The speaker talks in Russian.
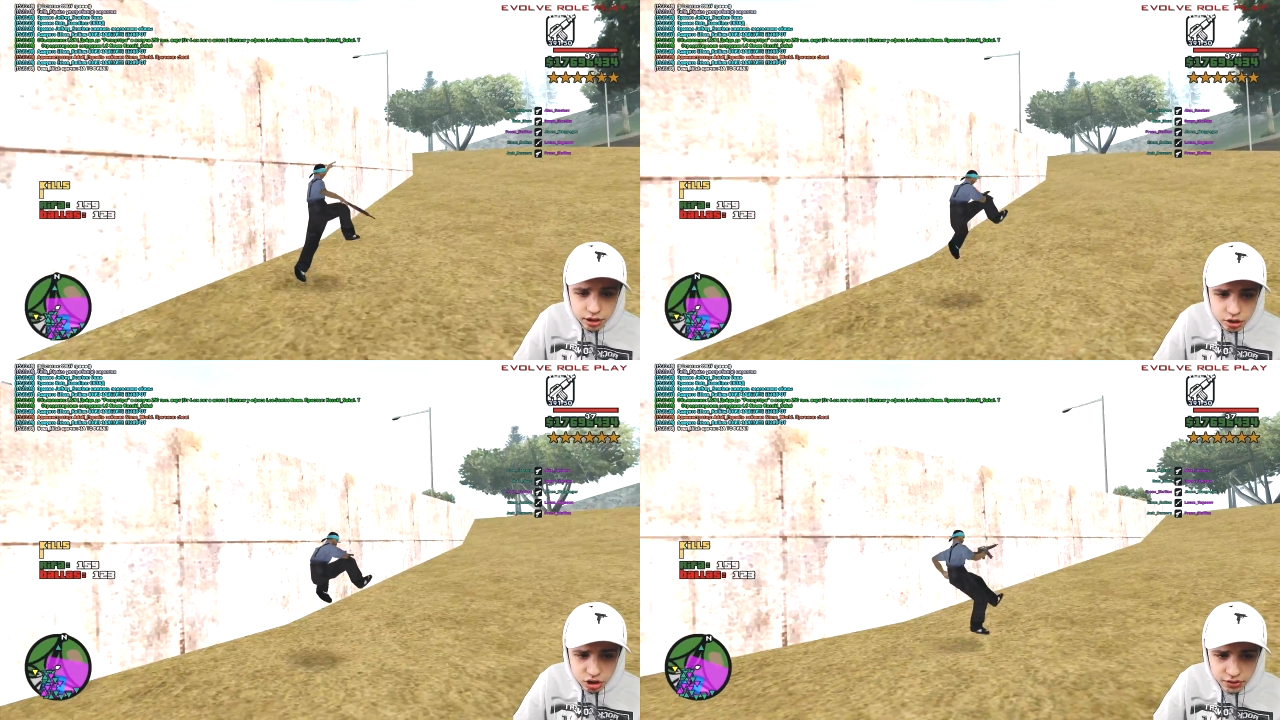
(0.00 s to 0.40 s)

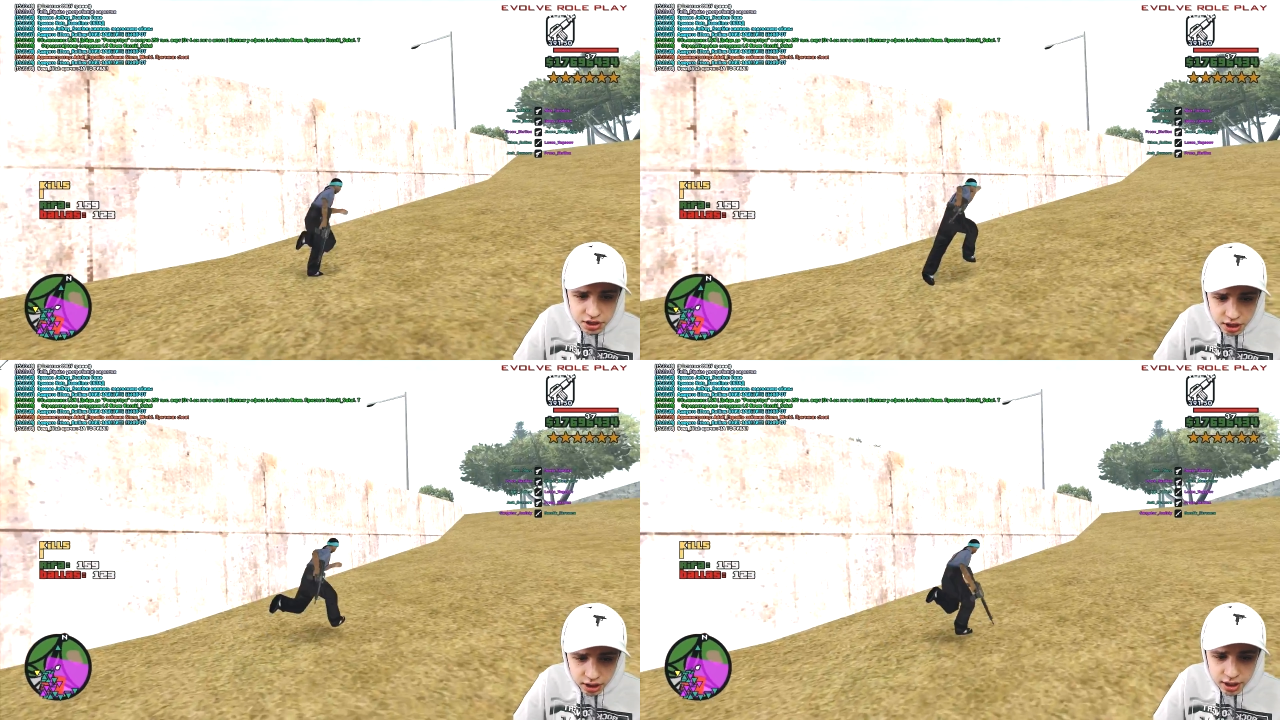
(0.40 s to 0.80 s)
Так что
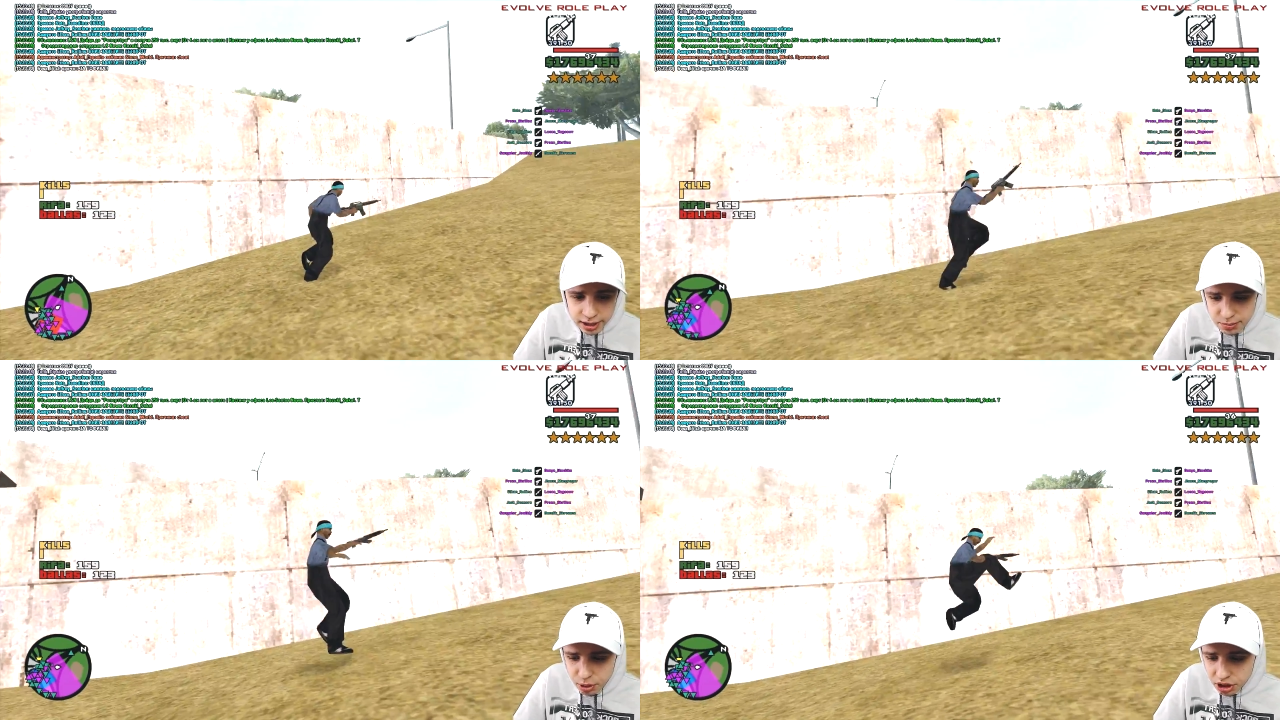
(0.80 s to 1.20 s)
давайте
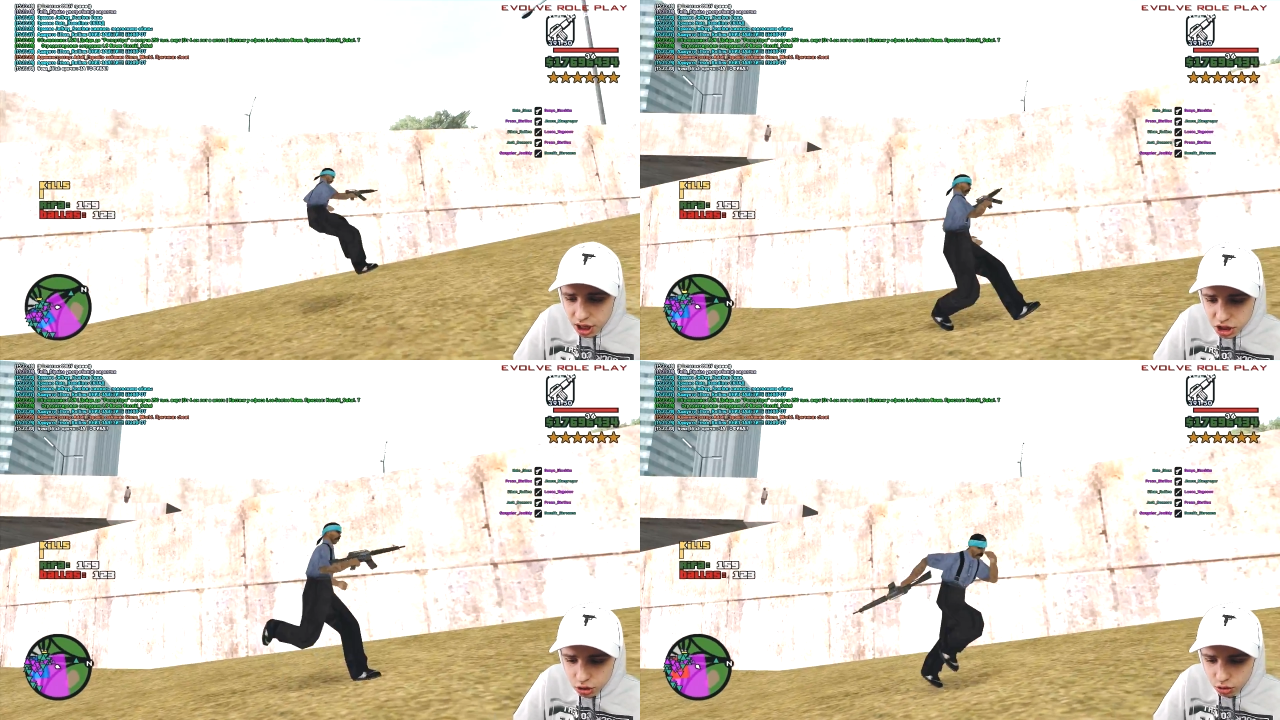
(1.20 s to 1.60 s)
теперь
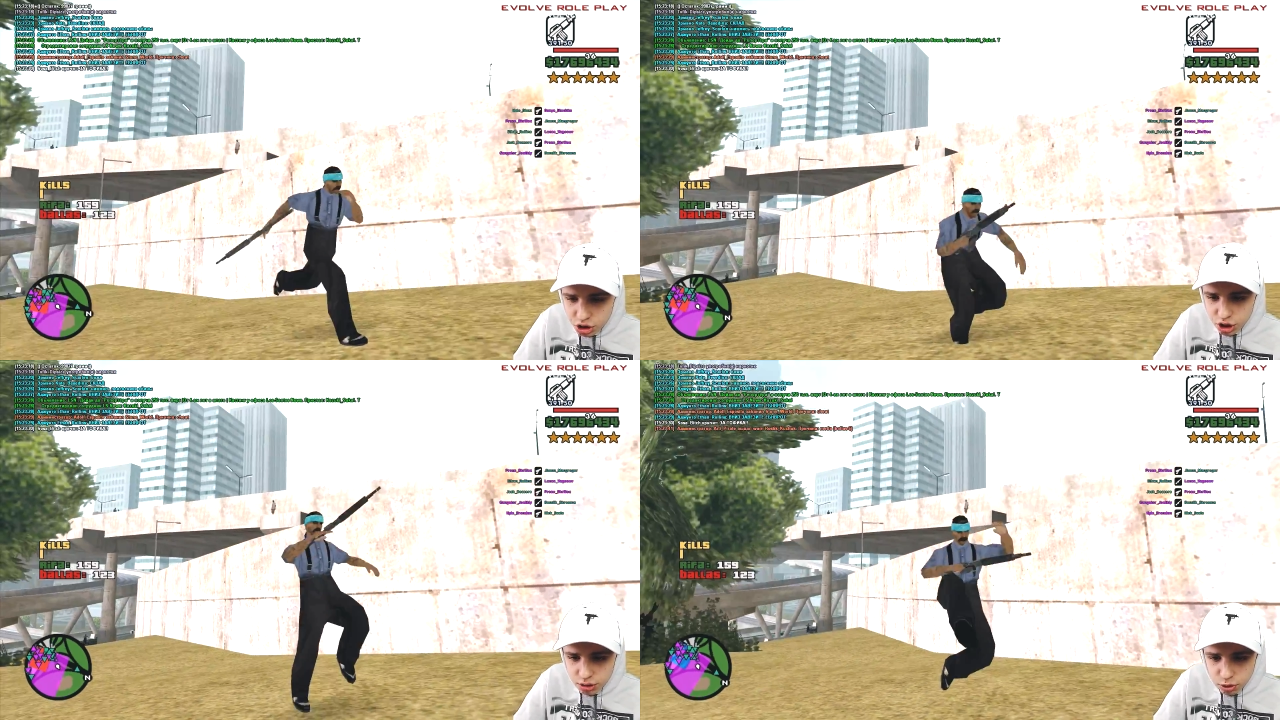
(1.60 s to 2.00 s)
наша
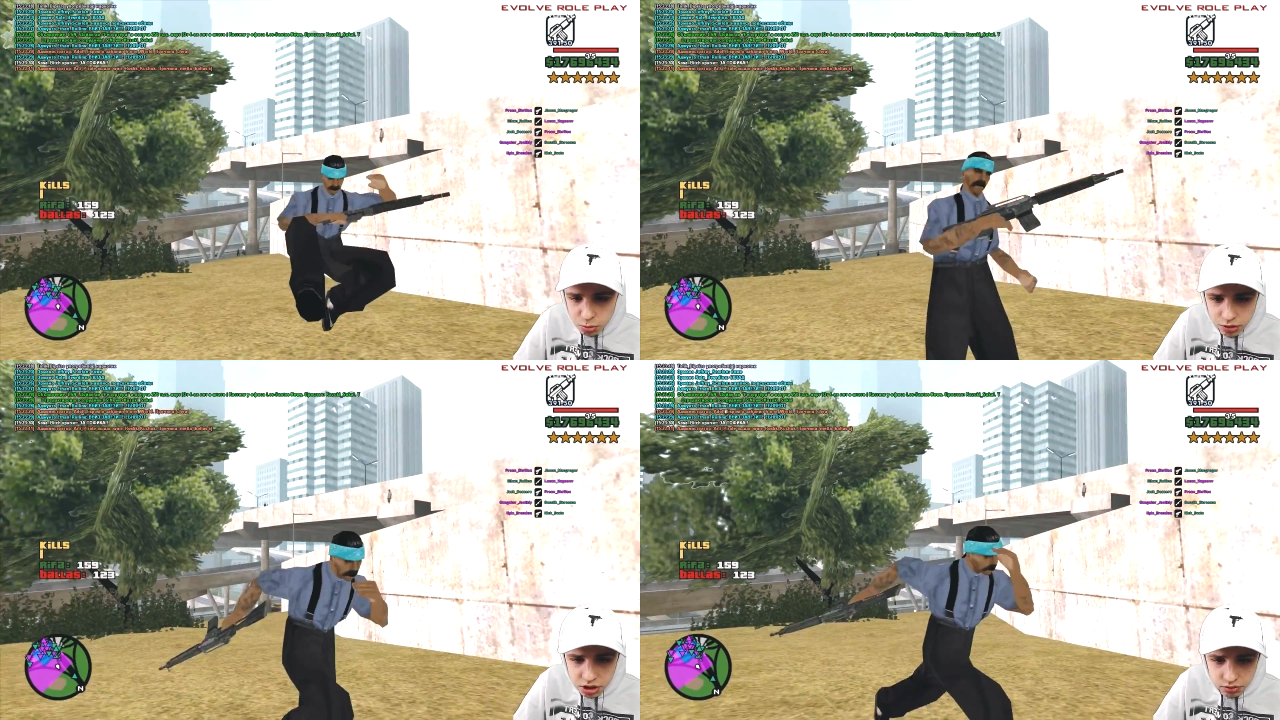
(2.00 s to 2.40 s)
очередь
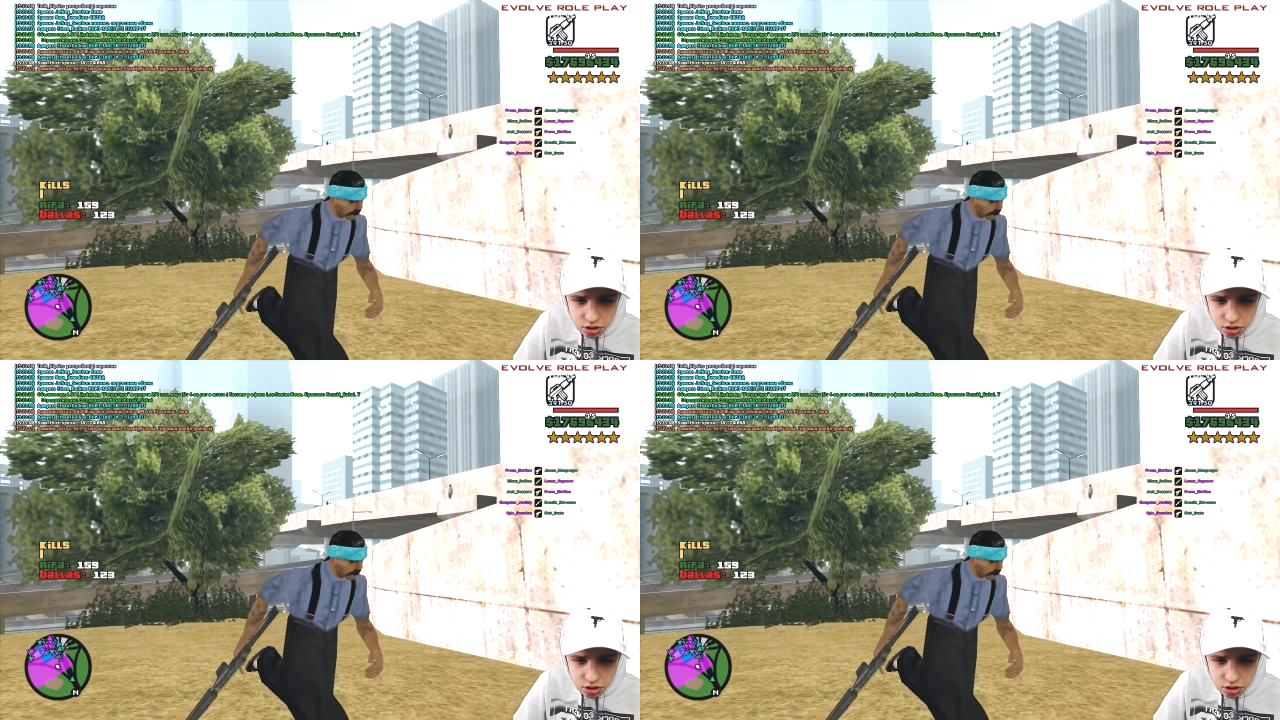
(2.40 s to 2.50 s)
пробовать его